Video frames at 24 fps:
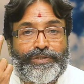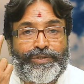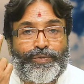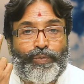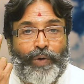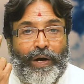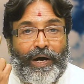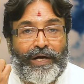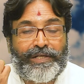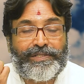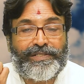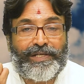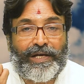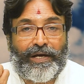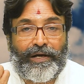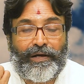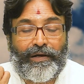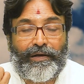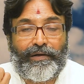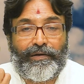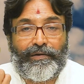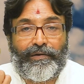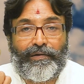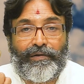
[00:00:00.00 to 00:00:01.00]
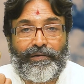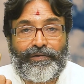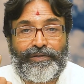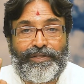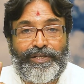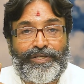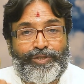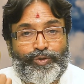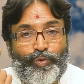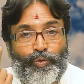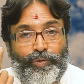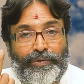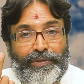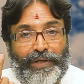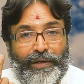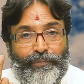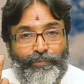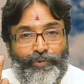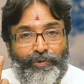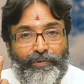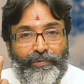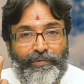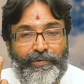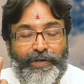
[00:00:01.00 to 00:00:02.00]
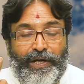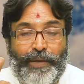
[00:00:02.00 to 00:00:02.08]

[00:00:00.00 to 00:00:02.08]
శ్వాస తీసుకుంటాము